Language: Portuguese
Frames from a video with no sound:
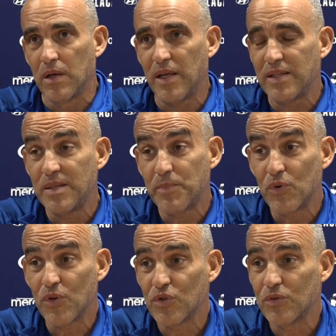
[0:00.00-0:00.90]
é sempre o
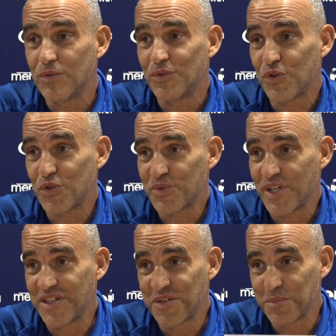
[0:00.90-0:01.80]
nosso, o nosso
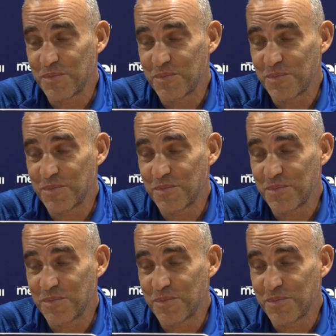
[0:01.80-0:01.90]
objetivo.